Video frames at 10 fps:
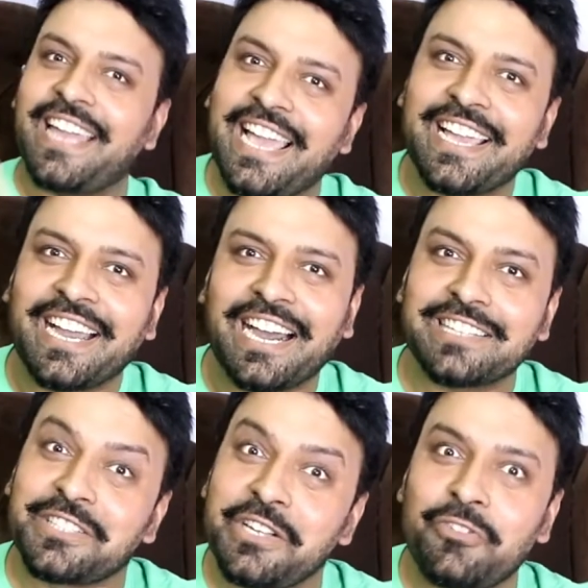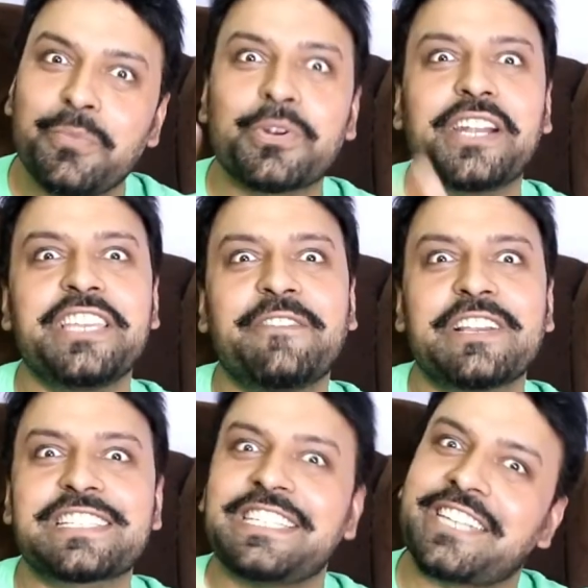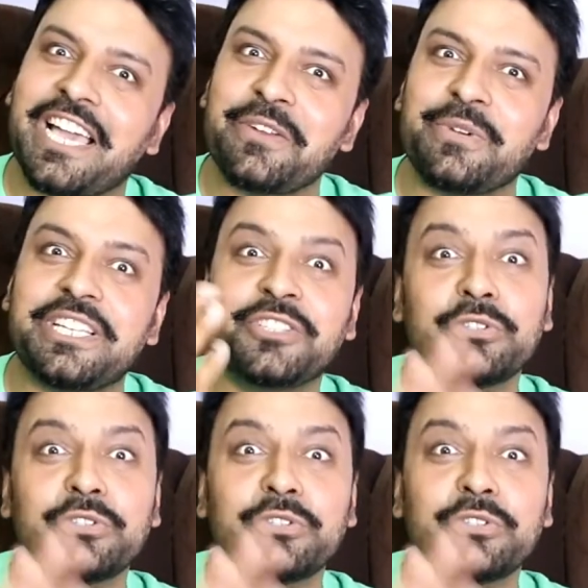लह हाथ ना हुए पुरानी एफ के टायर हुए